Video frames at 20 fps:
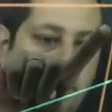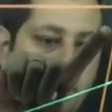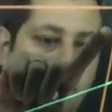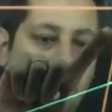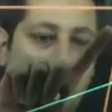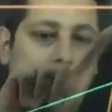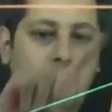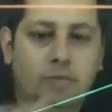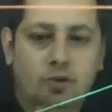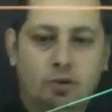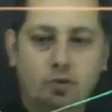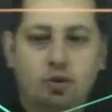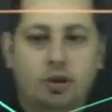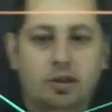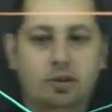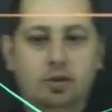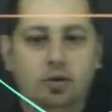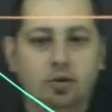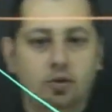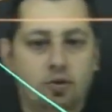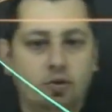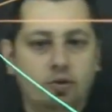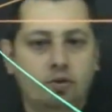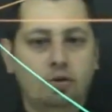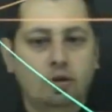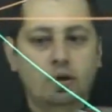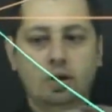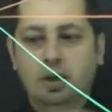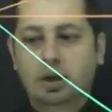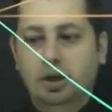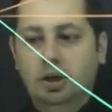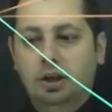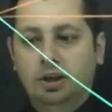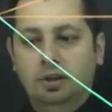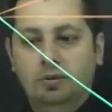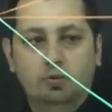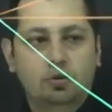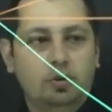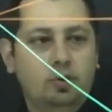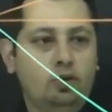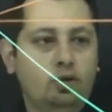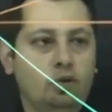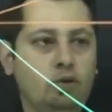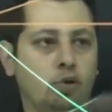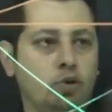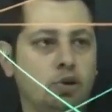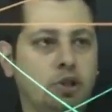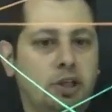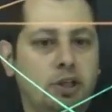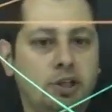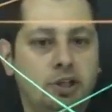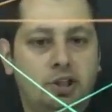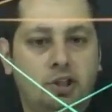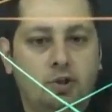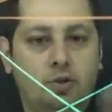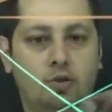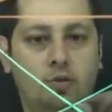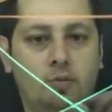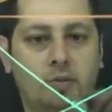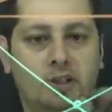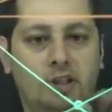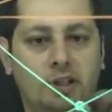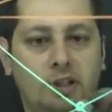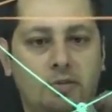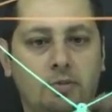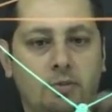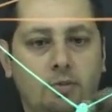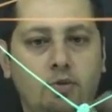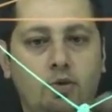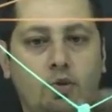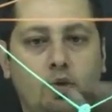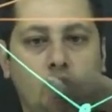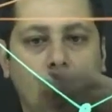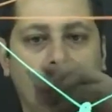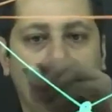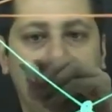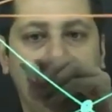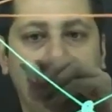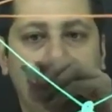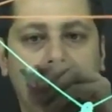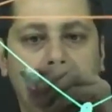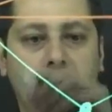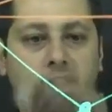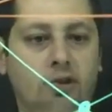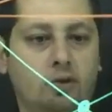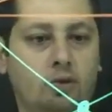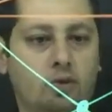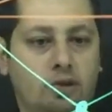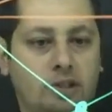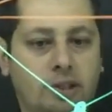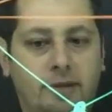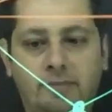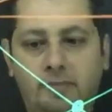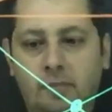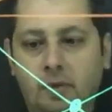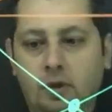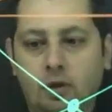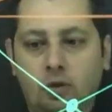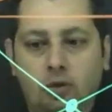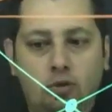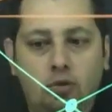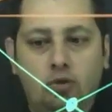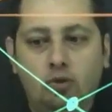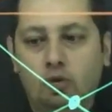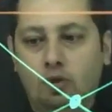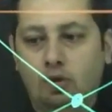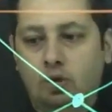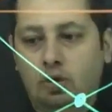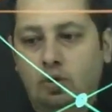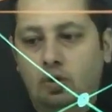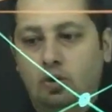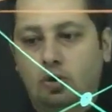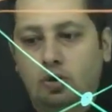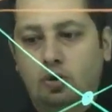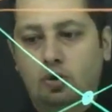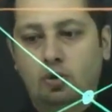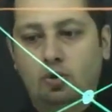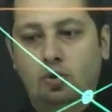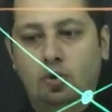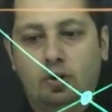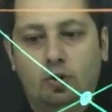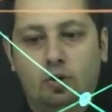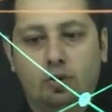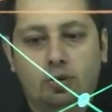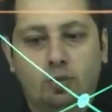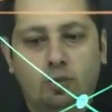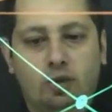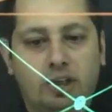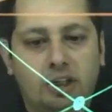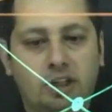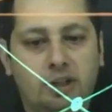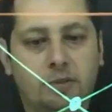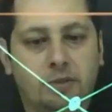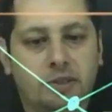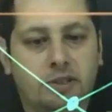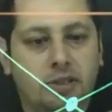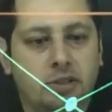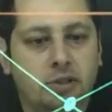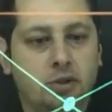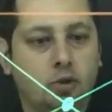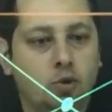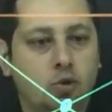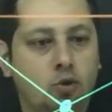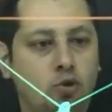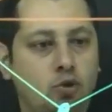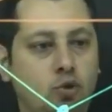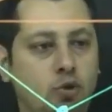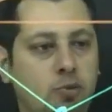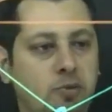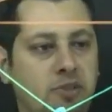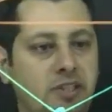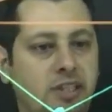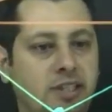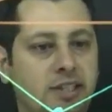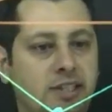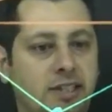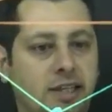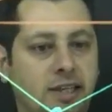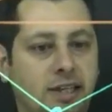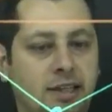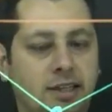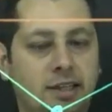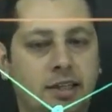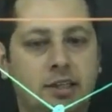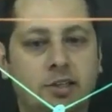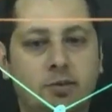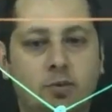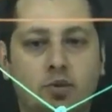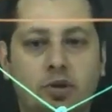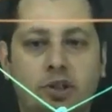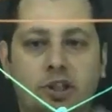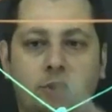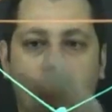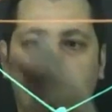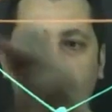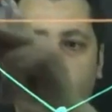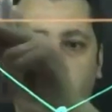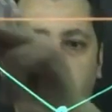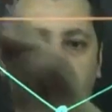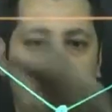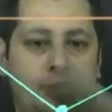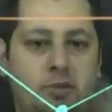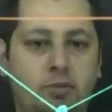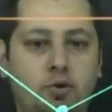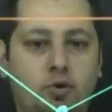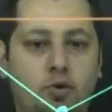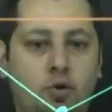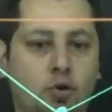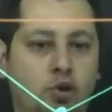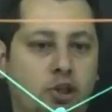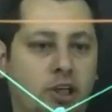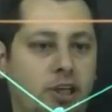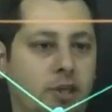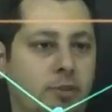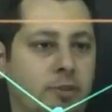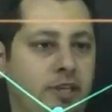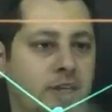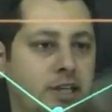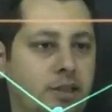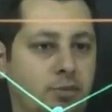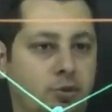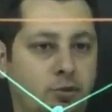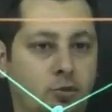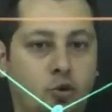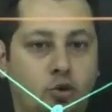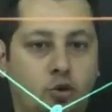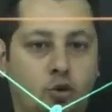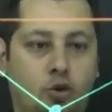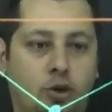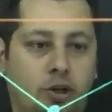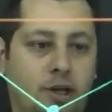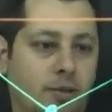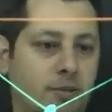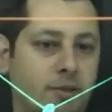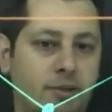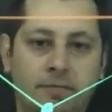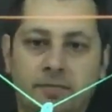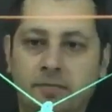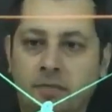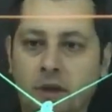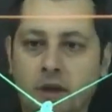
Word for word: zaten 4 gelmişti. Bunu hatırlıyoruz. Şimdi bunu da şu köşegeni çekiyorum. Bakın şimdi bu köşegenin kesiştiği nokta. Şu şöyle görsün bu karışmasın. Şu bizden istenen. Şimdi onunla işimiz yok. Biz şimdi şu köşegene bakalım şimdi. O çok önemli.